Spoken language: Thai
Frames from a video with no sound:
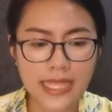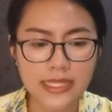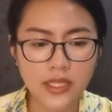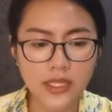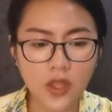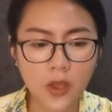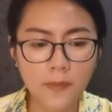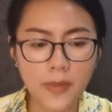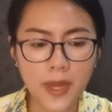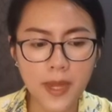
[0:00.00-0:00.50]
อาจจะ
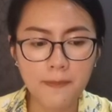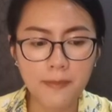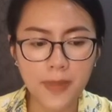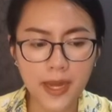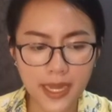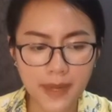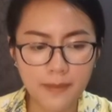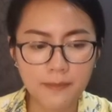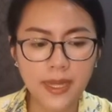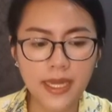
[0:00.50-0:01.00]
ต้องเป็นประ
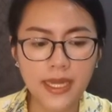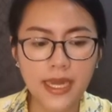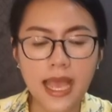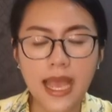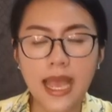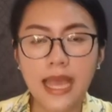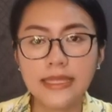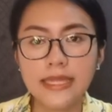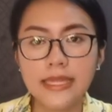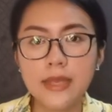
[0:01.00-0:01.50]
เด็นปัญหา
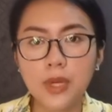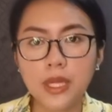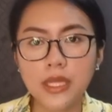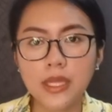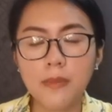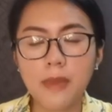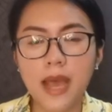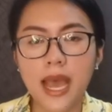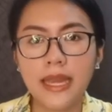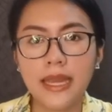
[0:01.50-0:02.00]
ที่รัฐ
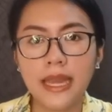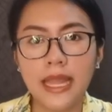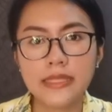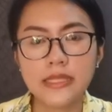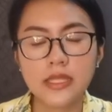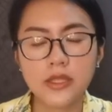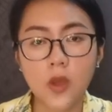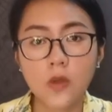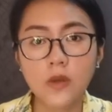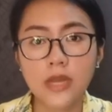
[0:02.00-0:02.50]
บาลนั้น
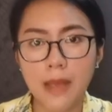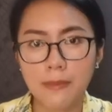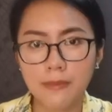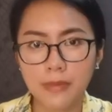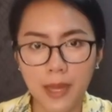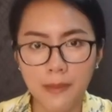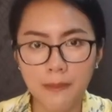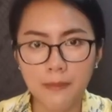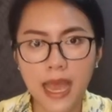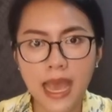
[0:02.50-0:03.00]
จะต้องทำ
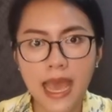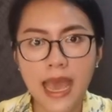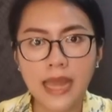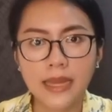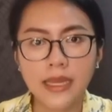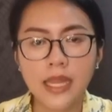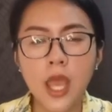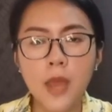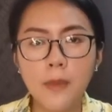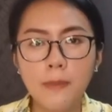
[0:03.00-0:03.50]
การบ้าน
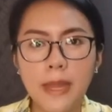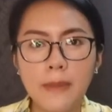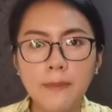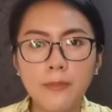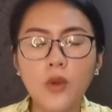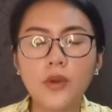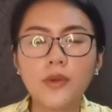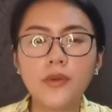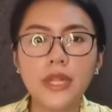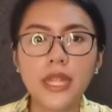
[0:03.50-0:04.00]
เป็นบ
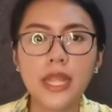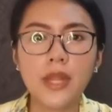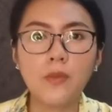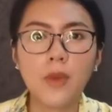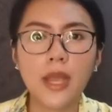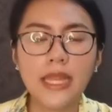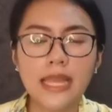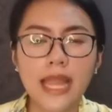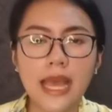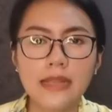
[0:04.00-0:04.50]
ทเรียน
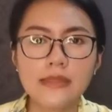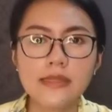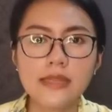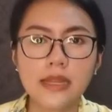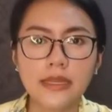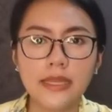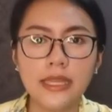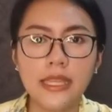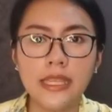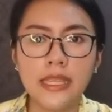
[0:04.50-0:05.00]
ไว้หลังจาก
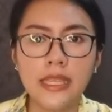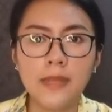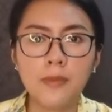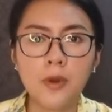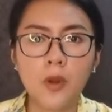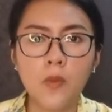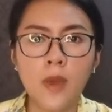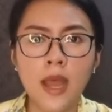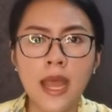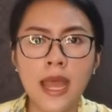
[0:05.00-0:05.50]
นี้ เพ
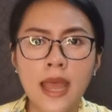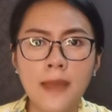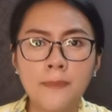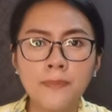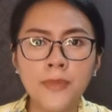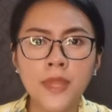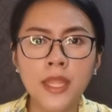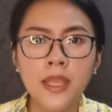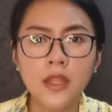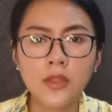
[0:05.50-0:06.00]
ราะว่า
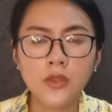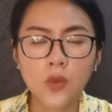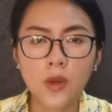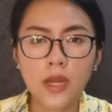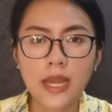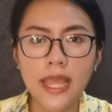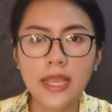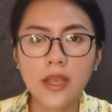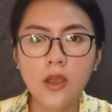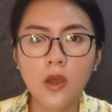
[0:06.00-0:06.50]
ตัว
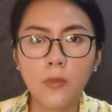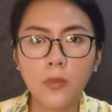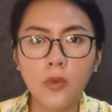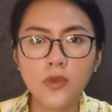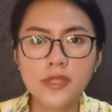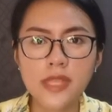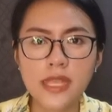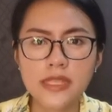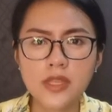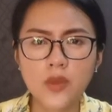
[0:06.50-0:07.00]
เลขของผู้
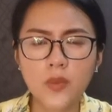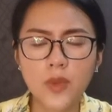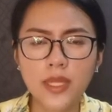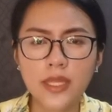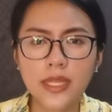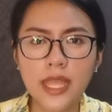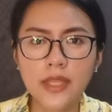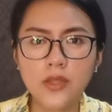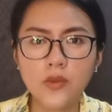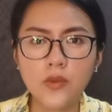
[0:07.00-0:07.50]
เสียชีวิต
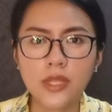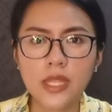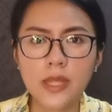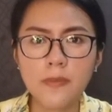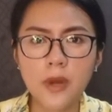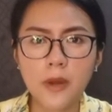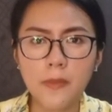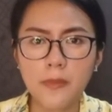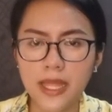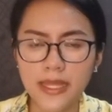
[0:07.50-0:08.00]
เนี่ยอยู่ที่
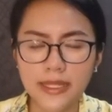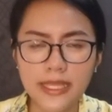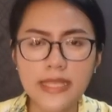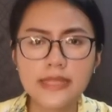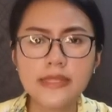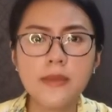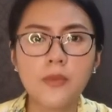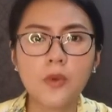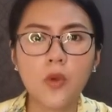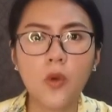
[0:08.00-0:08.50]
ประมาณ
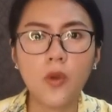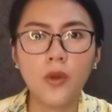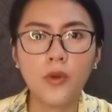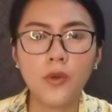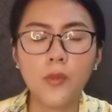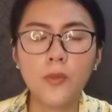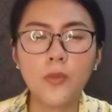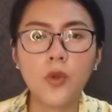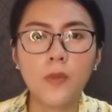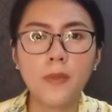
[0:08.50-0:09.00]
20 คน
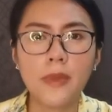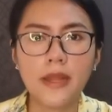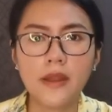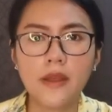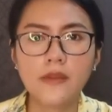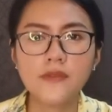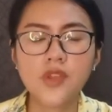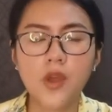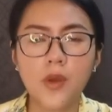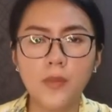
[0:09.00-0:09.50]
รวมๆแล้ว
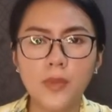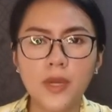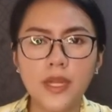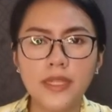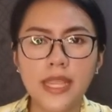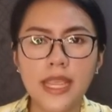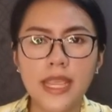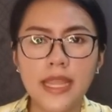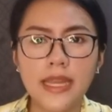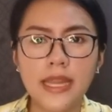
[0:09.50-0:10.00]
ทั้งสองประ
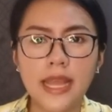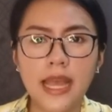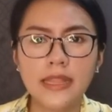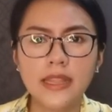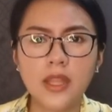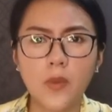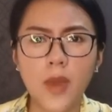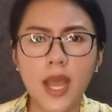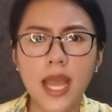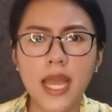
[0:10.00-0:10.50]
เทศนะคะ
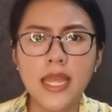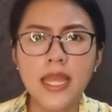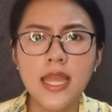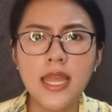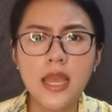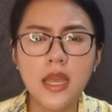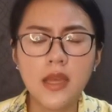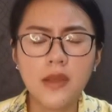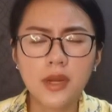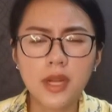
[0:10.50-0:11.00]
แต่ว่า
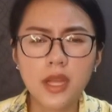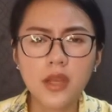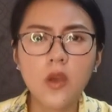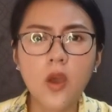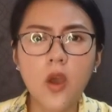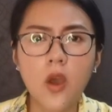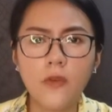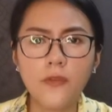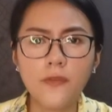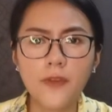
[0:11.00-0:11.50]
เรื่อง
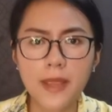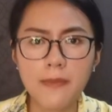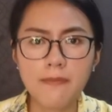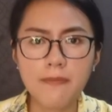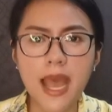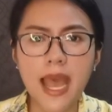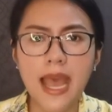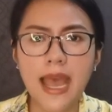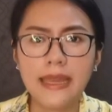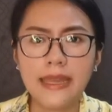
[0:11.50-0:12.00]
ของไฟ
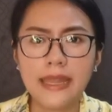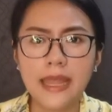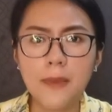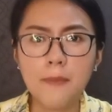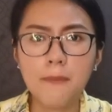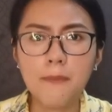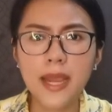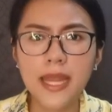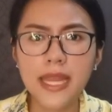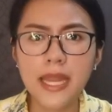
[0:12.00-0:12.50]
ป่าเนี่ย
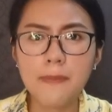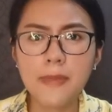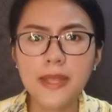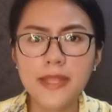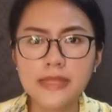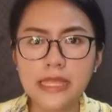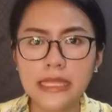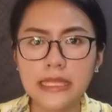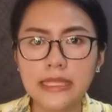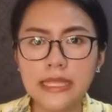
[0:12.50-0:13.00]
ไม่ได้เป็น
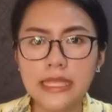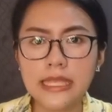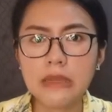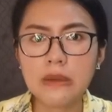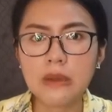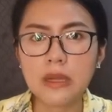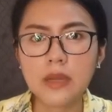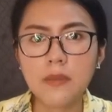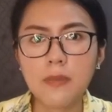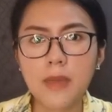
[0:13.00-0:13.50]
สิ่งที่
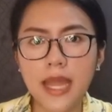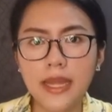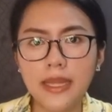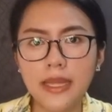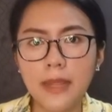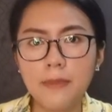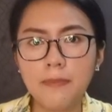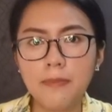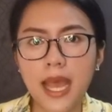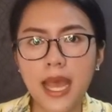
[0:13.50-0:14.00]
รัฐบาลเน
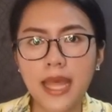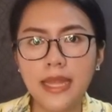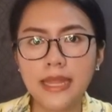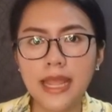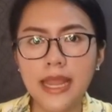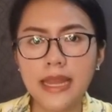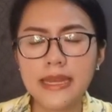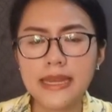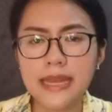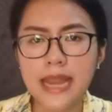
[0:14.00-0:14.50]
ปาล
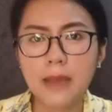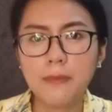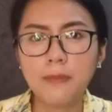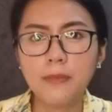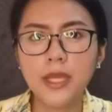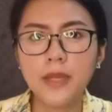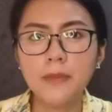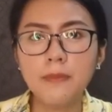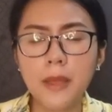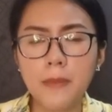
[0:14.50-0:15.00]
เนี่ย
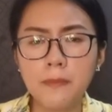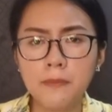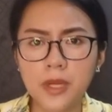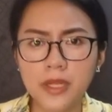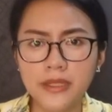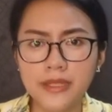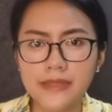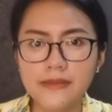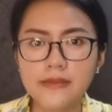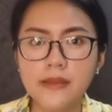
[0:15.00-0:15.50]
นำขึ้นเป็นป
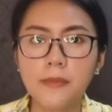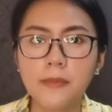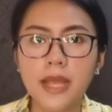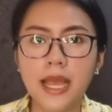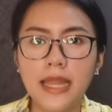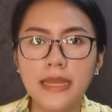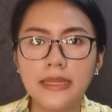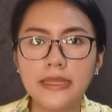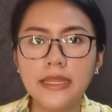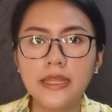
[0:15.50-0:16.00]
ระเด็นสำ
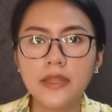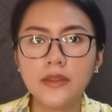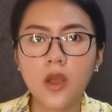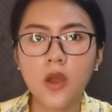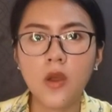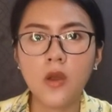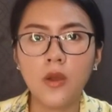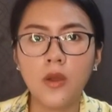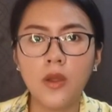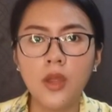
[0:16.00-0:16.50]
คัญที่จะต้
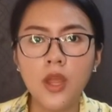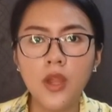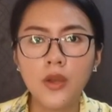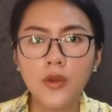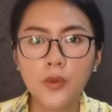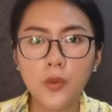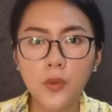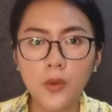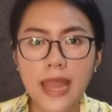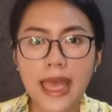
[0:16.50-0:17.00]
อง
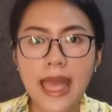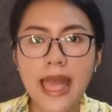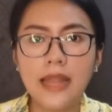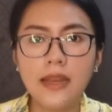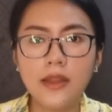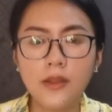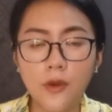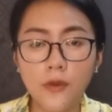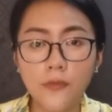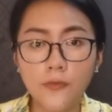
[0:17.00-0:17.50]
ดูแล
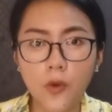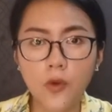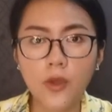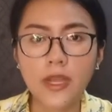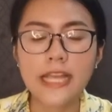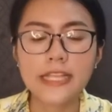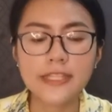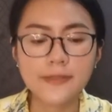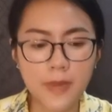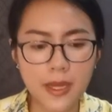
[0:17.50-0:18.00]
หรือว่าโฟ
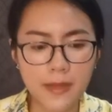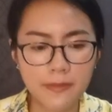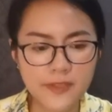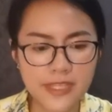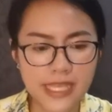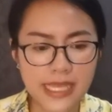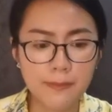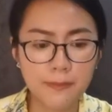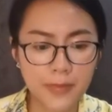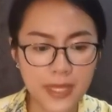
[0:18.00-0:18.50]
กัสเป็น
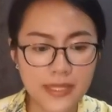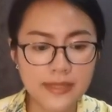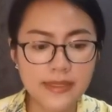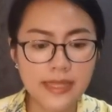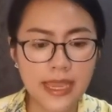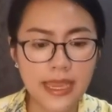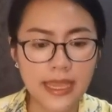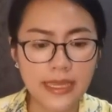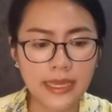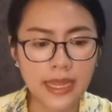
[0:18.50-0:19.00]
พิเศ
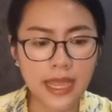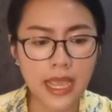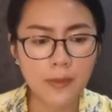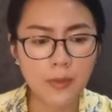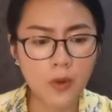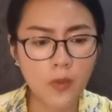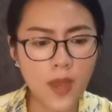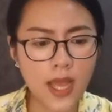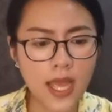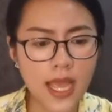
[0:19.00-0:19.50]
ษนะคะ
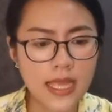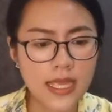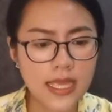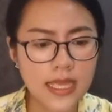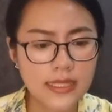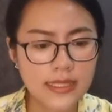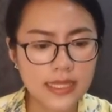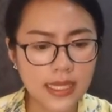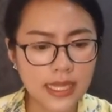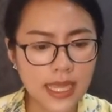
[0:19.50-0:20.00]
เพราะว่า
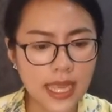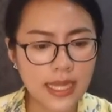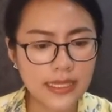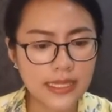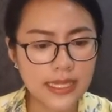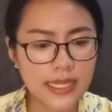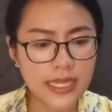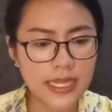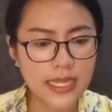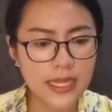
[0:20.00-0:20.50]
จากการ
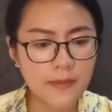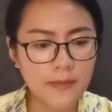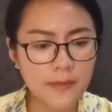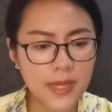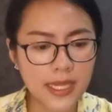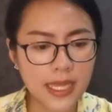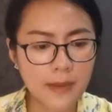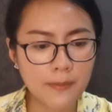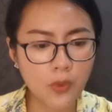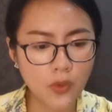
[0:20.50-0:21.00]
ที่
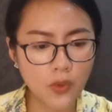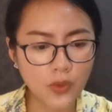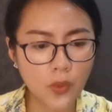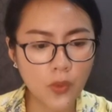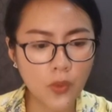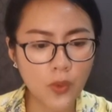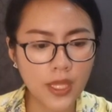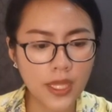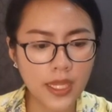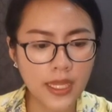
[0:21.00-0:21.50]
มีการพูด
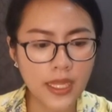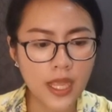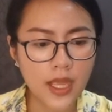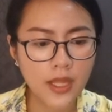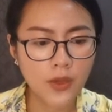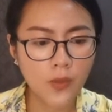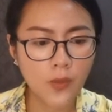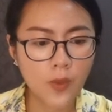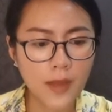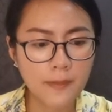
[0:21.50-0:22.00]
คุย
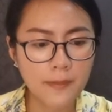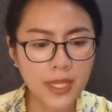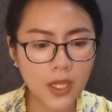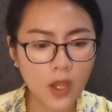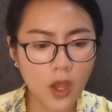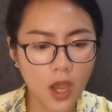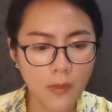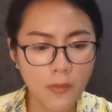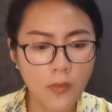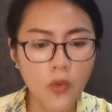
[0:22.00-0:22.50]
หรือว่า
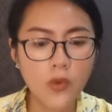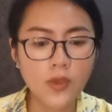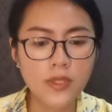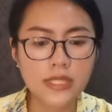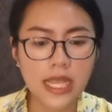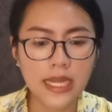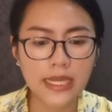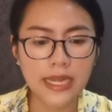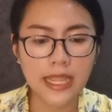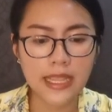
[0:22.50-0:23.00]
มีข้อมูล
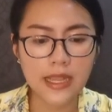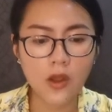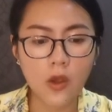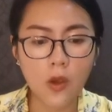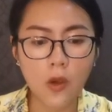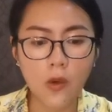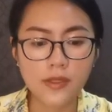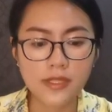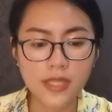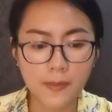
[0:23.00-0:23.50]
จากใน
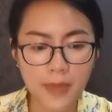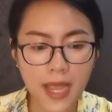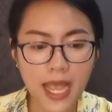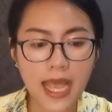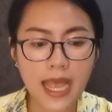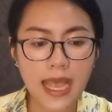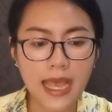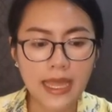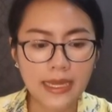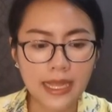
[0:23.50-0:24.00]
ของส
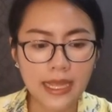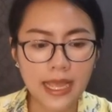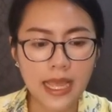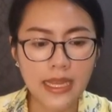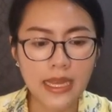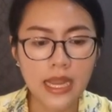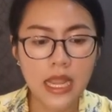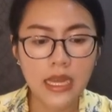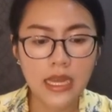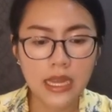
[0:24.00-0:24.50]
ภานะ
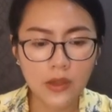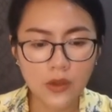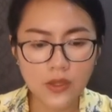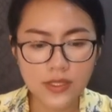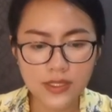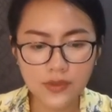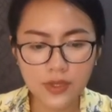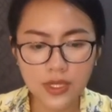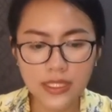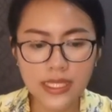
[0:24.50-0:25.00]
คะ แล้วก็
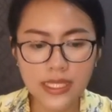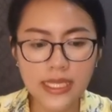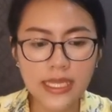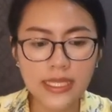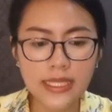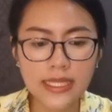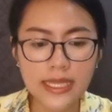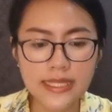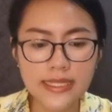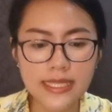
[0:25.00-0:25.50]
เจ้าหน้าที่
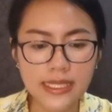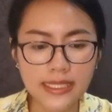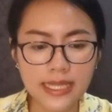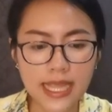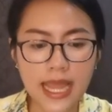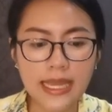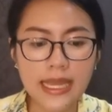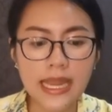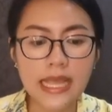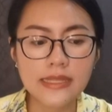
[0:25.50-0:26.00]
ที่จัด
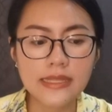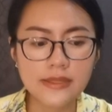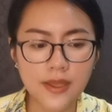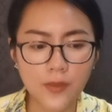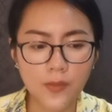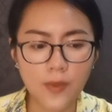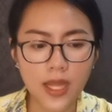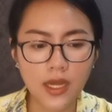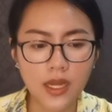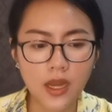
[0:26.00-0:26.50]
การด้านสิ่
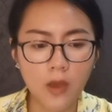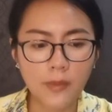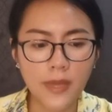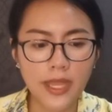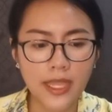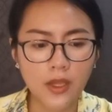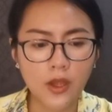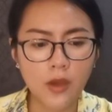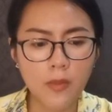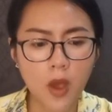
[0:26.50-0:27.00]
งแวดล้อม
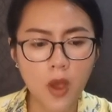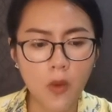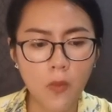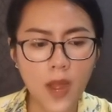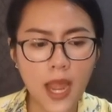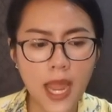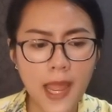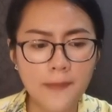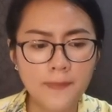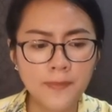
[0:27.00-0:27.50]
เองก็บอก
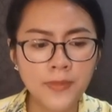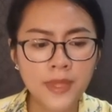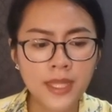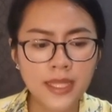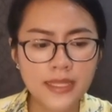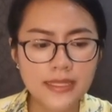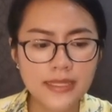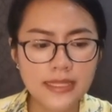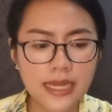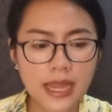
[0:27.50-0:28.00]
ว่า
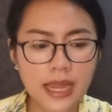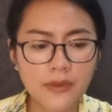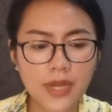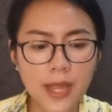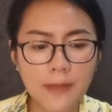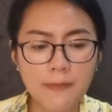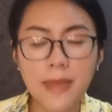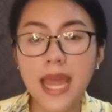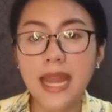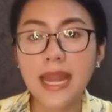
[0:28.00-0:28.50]
จริงๆ แล้วเน
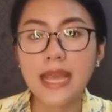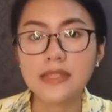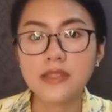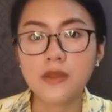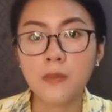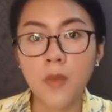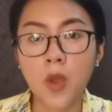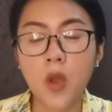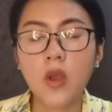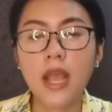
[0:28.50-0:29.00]
ปาลอาจ
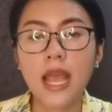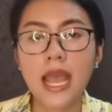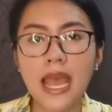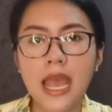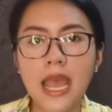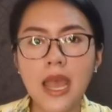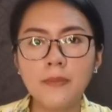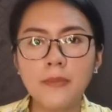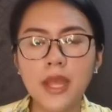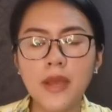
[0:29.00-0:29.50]
จะมอง
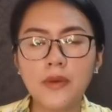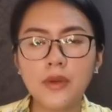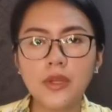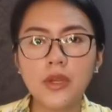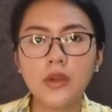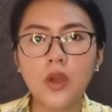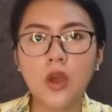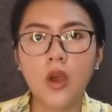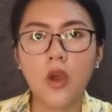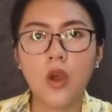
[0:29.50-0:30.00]
ข้ามในเรื่
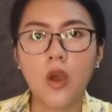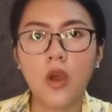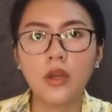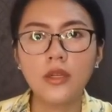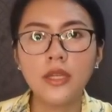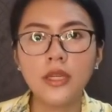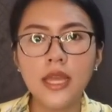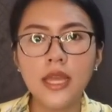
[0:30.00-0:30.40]
องของ